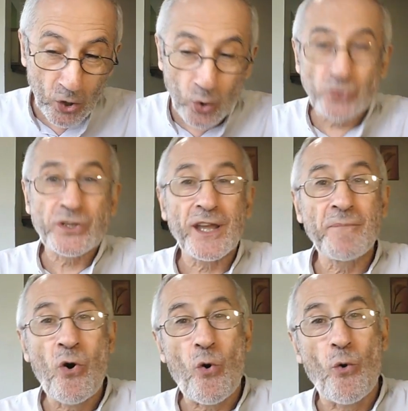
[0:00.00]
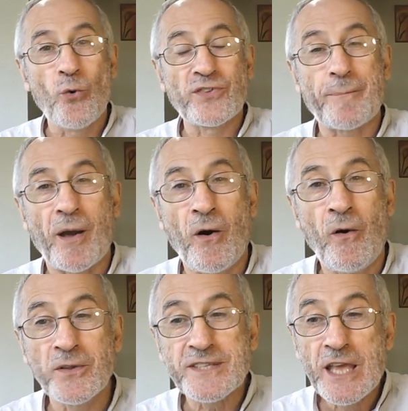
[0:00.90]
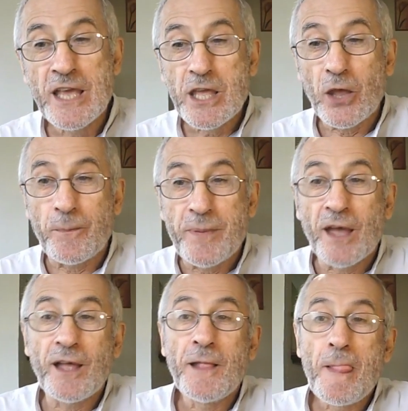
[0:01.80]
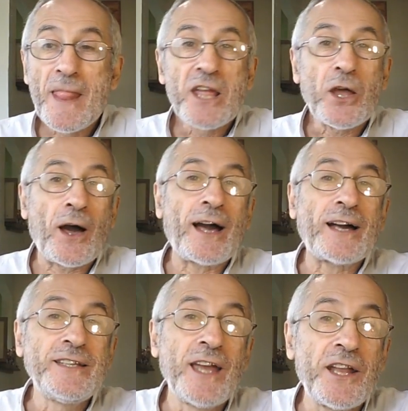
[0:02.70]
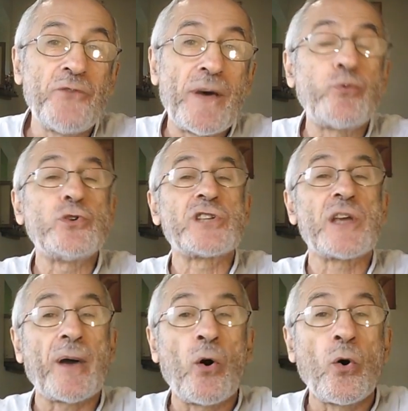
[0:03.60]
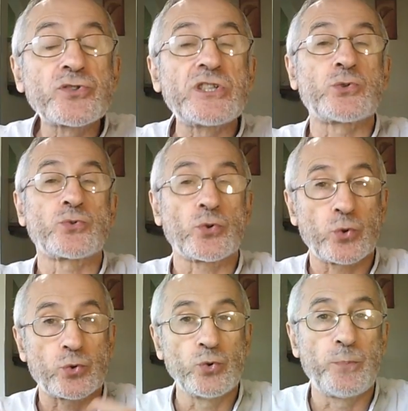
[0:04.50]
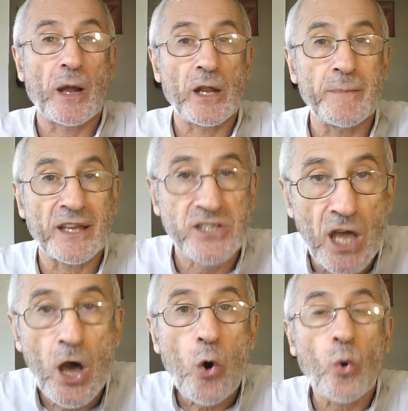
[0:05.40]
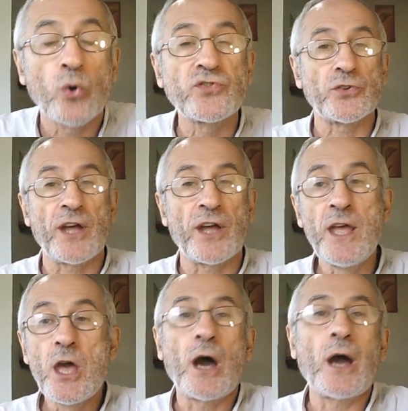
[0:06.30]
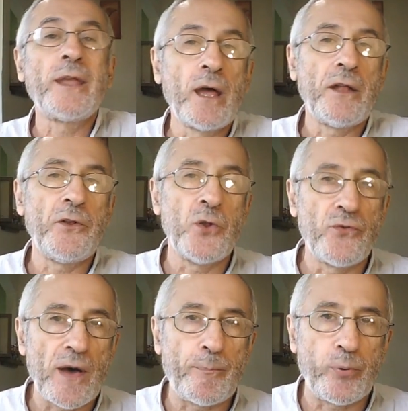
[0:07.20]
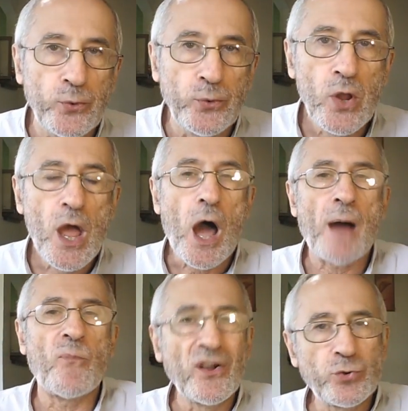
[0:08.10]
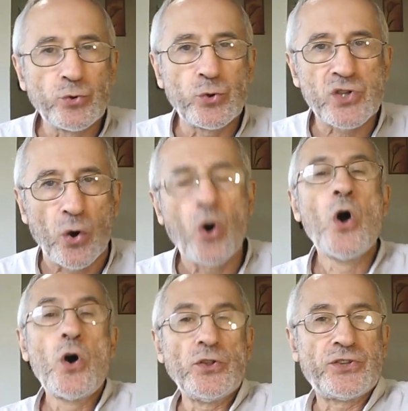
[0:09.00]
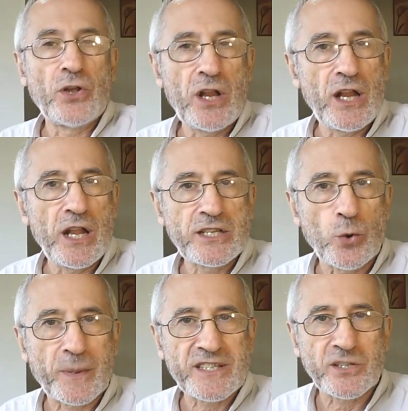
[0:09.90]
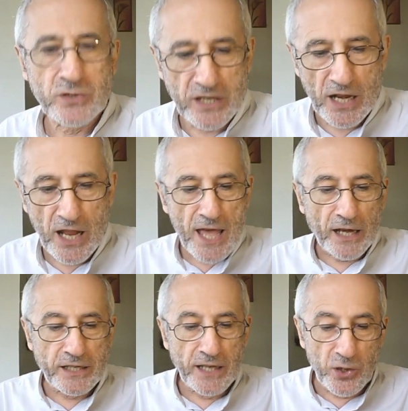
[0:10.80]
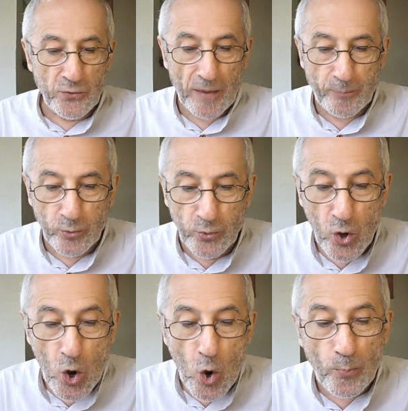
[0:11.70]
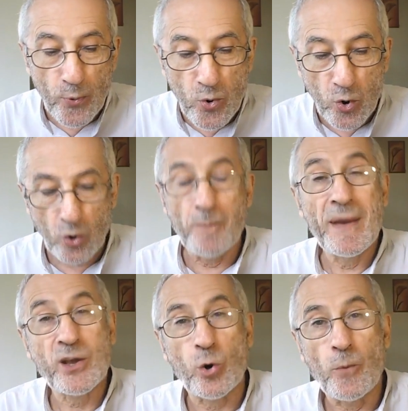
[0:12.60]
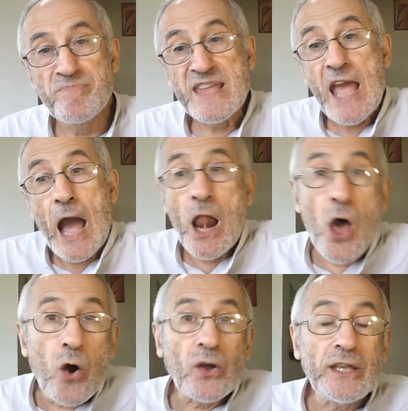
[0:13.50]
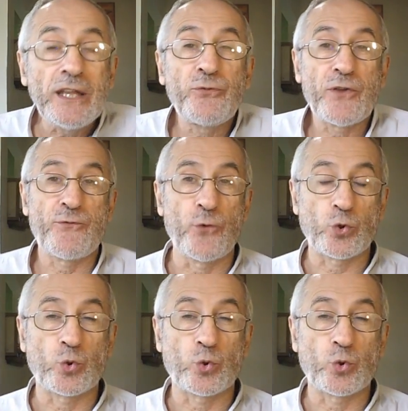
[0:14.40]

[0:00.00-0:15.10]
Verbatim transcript: contrairement aux apparences, eh bien, rien ne va plus aux apparences qui sont entretenues par les médias aux ordres. Hein, rien ne va plus, à moins de deux ans de l'élection présidentielle, rien ne va plus pour Macron. Alors, il fait feu